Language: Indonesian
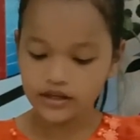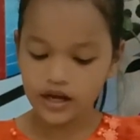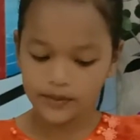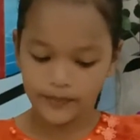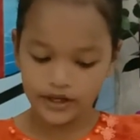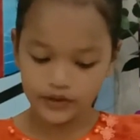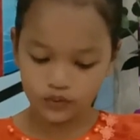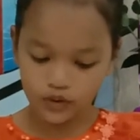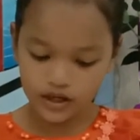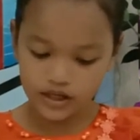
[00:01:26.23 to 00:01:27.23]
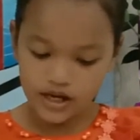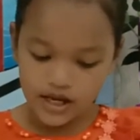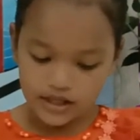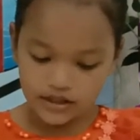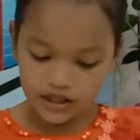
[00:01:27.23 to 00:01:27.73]
Ia dipilih Tuhan
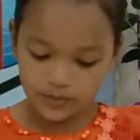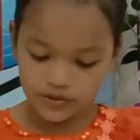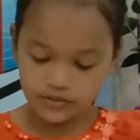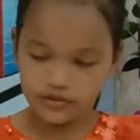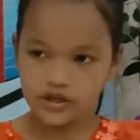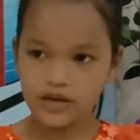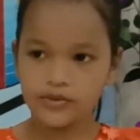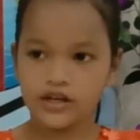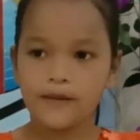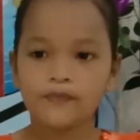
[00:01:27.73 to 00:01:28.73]
jadi presiden Nabi.